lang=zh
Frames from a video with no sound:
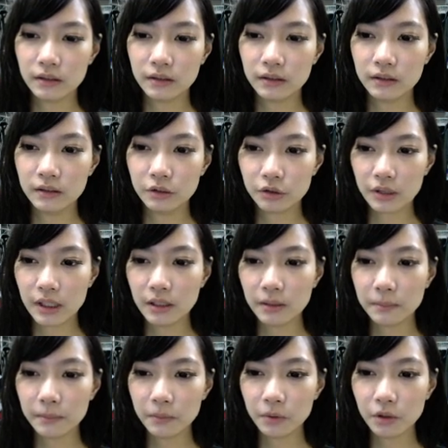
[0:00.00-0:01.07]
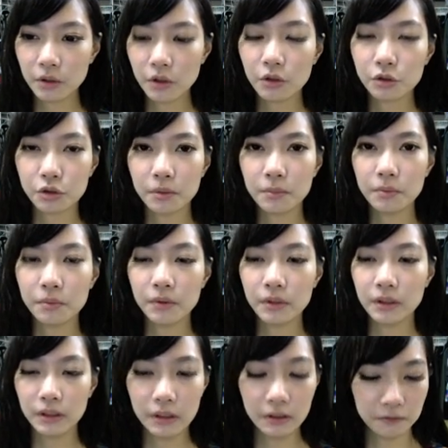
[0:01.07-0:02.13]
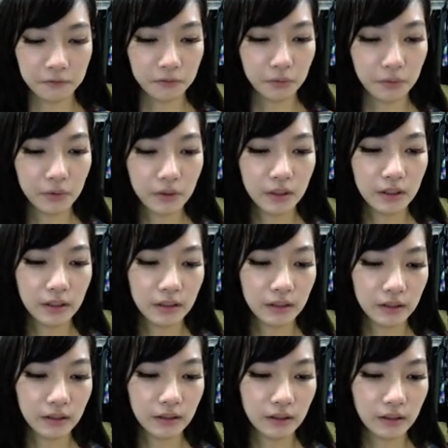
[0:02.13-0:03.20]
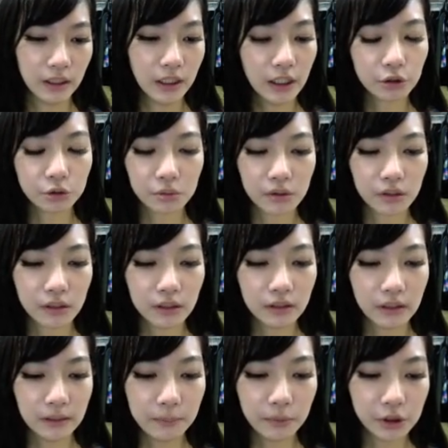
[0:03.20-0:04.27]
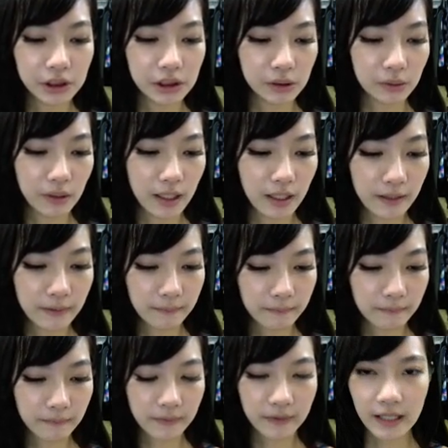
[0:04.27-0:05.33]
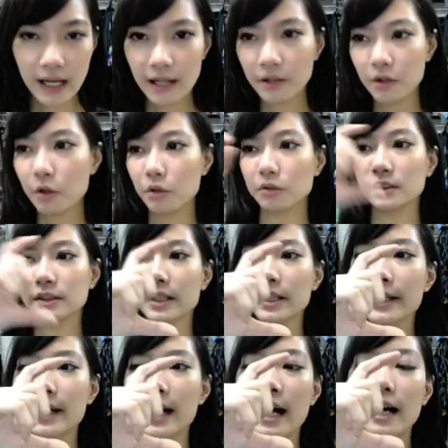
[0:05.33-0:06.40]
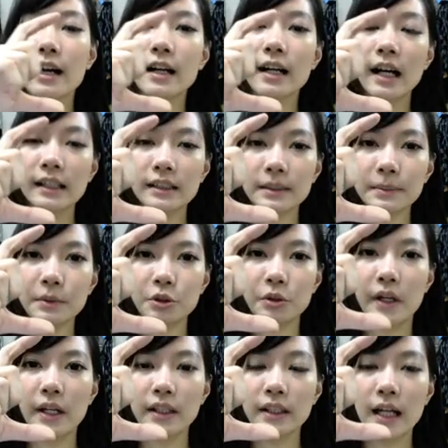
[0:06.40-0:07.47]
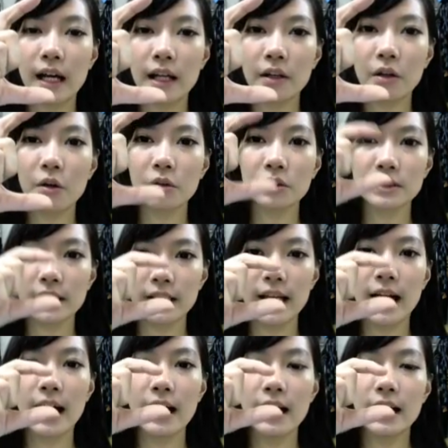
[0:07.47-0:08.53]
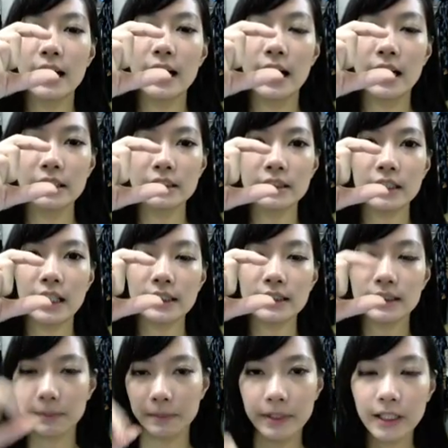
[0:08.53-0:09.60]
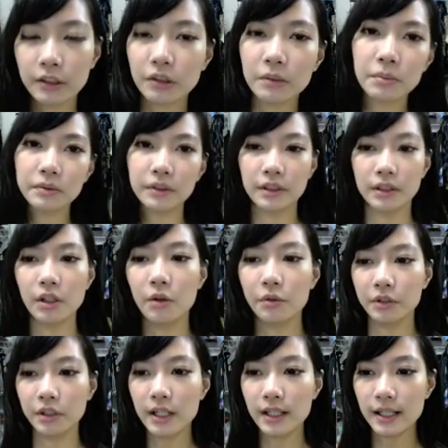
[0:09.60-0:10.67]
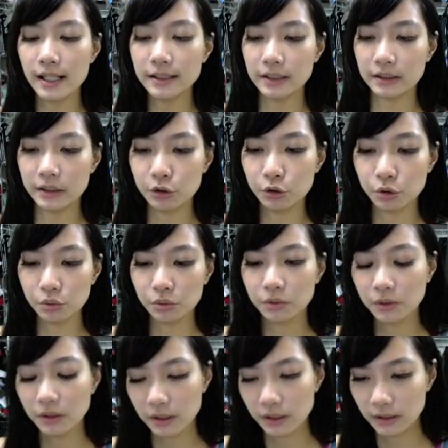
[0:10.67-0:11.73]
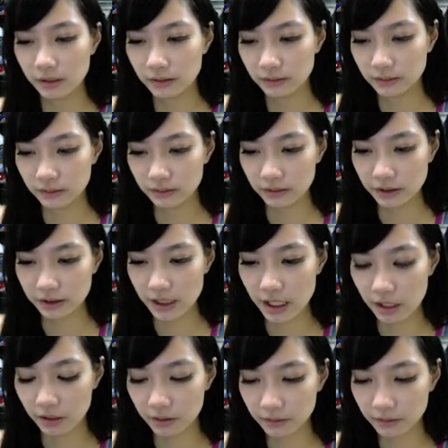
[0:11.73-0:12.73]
穿露胸部的衣服，你要说你不喜欢他露这样，还是不喜欢他露这样，还是他怎么样都不能露，你要跟他讲清楚。你像。